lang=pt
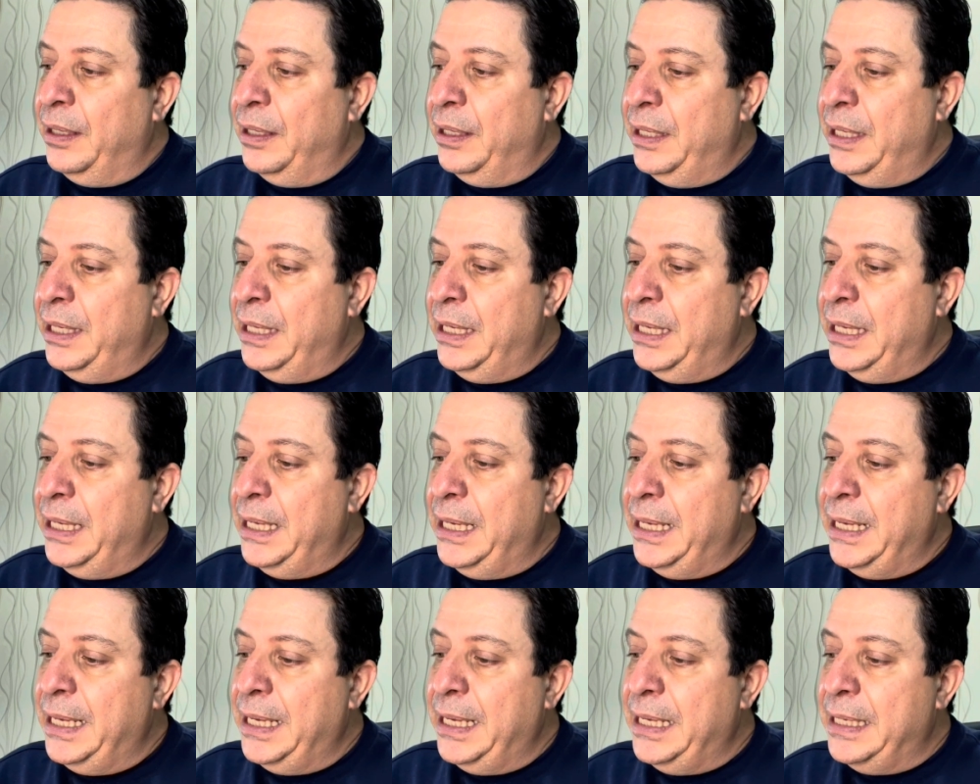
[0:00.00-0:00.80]

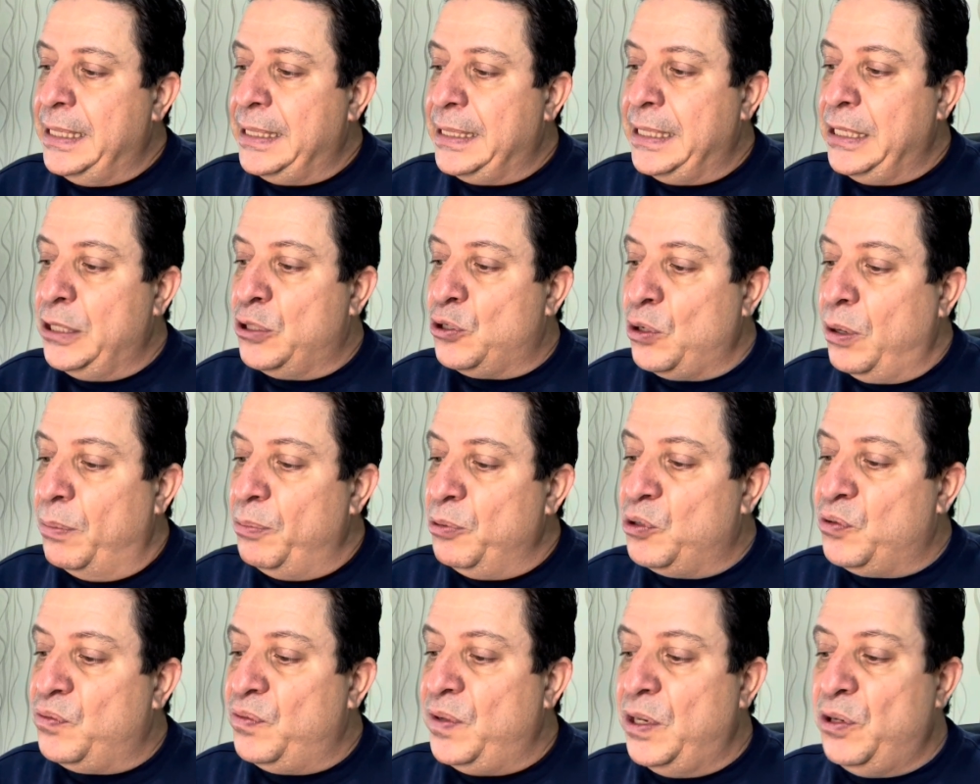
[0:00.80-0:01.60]
e se
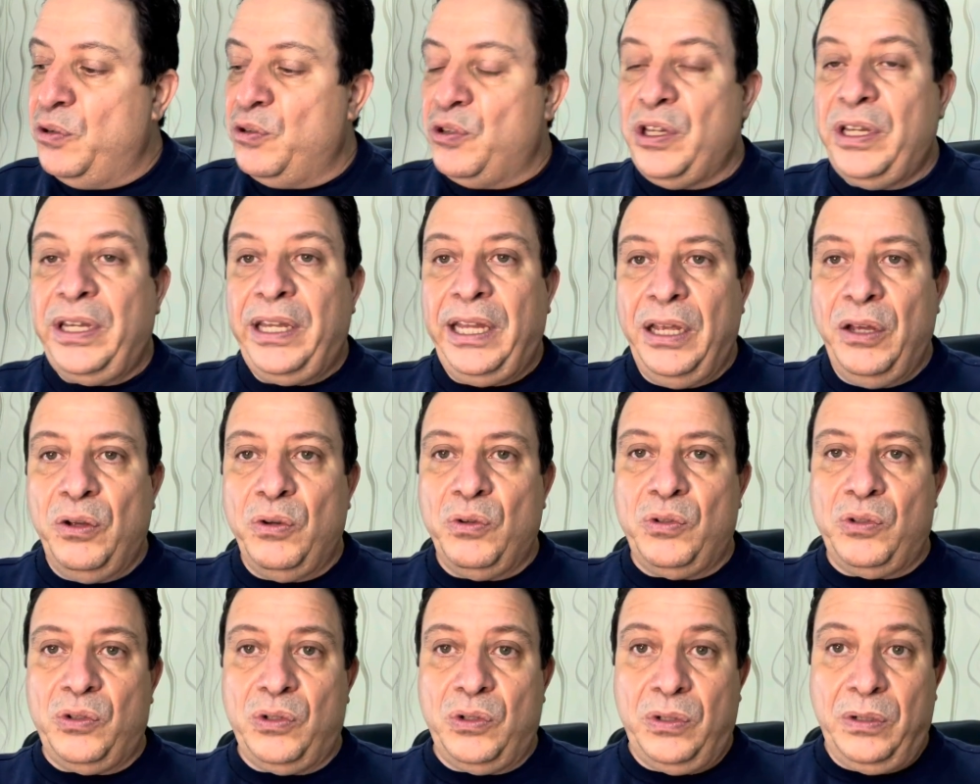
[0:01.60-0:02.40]
somos filhos de
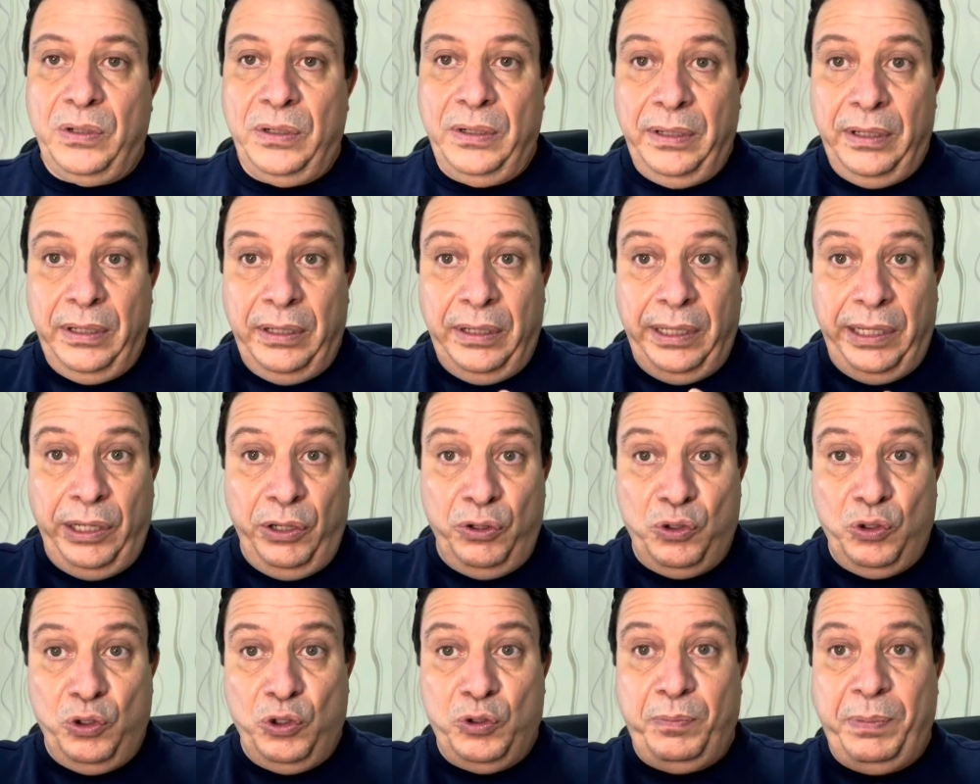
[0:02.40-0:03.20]
Deus,
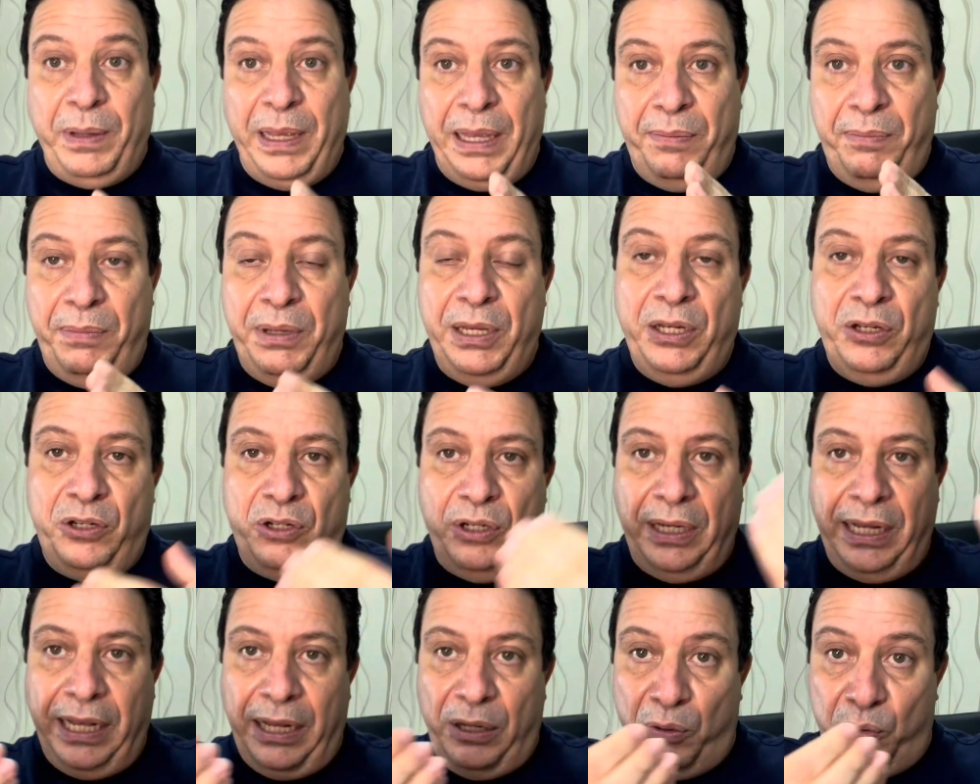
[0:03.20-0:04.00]
Deus nos
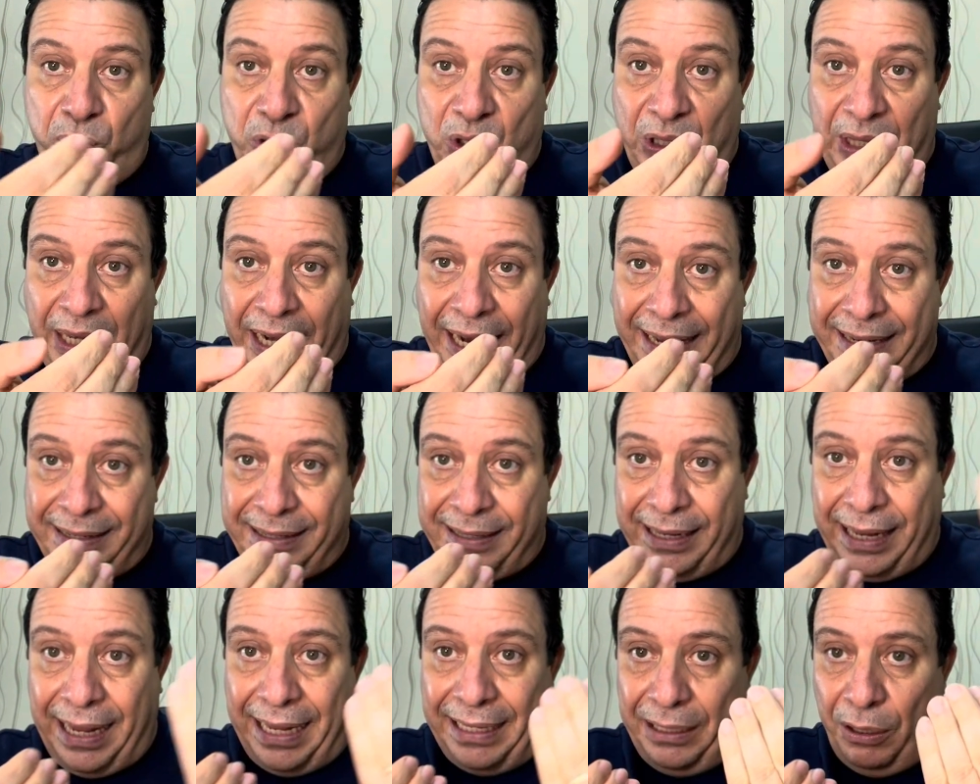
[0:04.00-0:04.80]
permite, né, nos
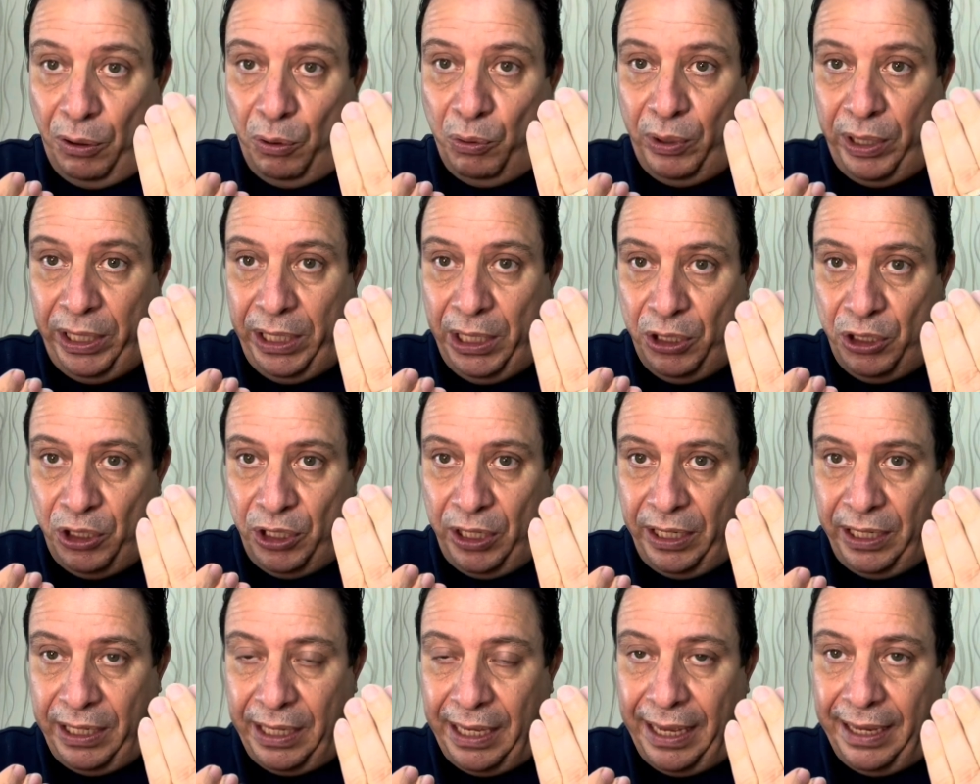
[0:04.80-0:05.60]
traz lá da
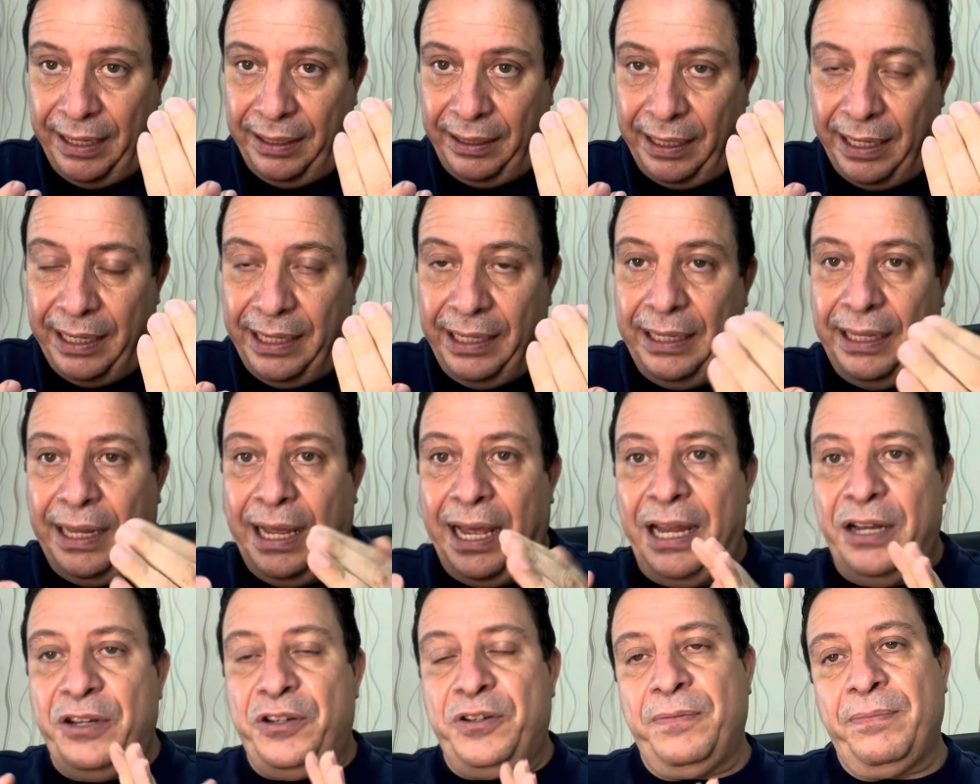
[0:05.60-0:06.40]
origem, que é a
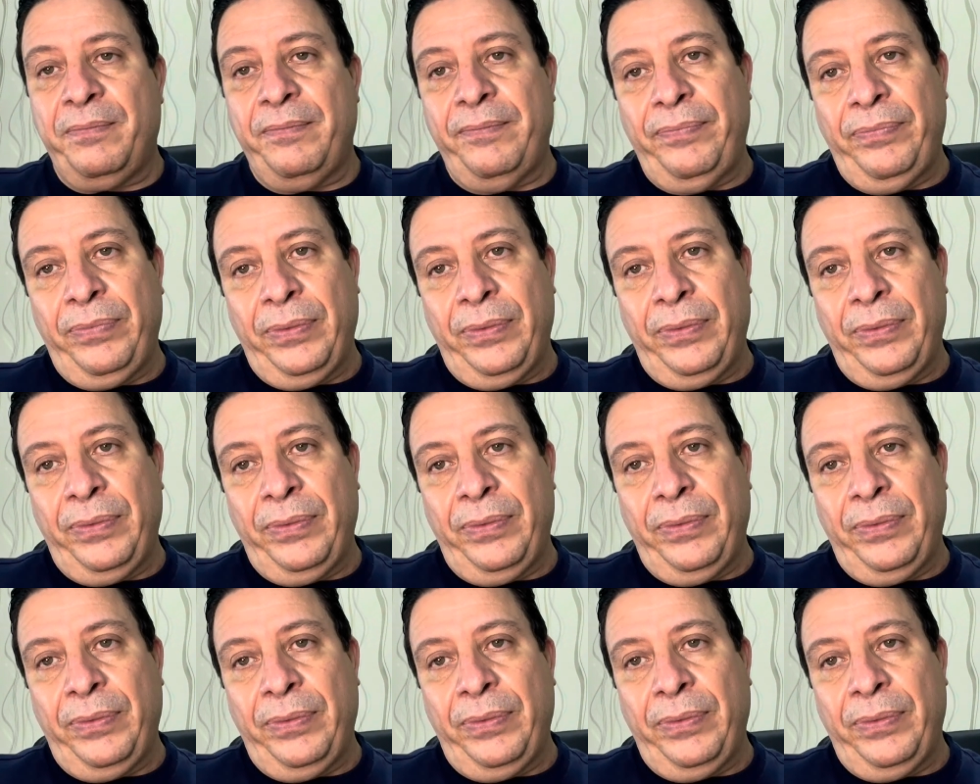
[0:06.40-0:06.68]
eternidade,